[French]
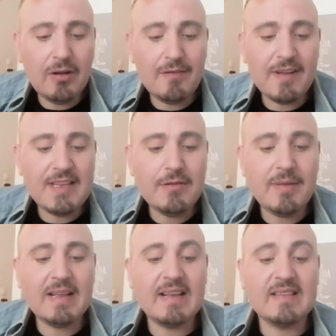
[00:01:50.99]
de la vanille de
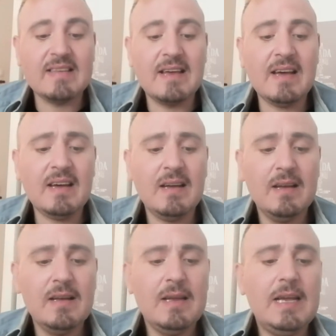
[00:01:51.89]
Madagascar
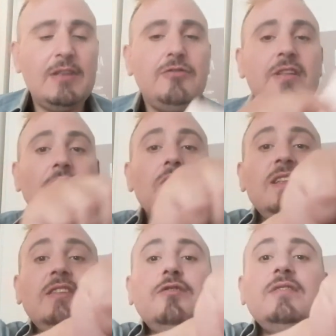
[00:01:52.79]
et du
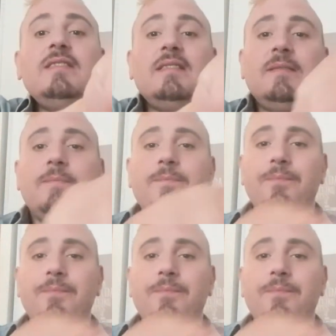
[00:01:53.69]
nérolite tunisien.